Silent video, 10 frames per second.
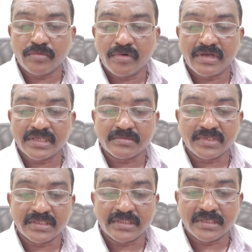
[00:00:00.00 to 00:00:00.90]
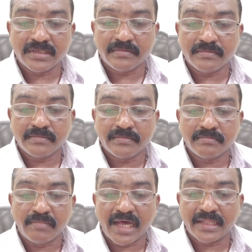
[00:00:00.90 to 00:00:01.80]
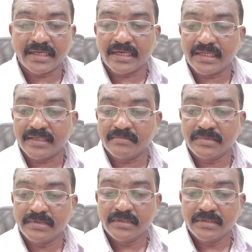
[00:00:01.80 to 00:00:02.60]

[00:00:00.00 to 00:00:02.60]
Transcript: உபவாசம் இருந்து மாதங்களையும்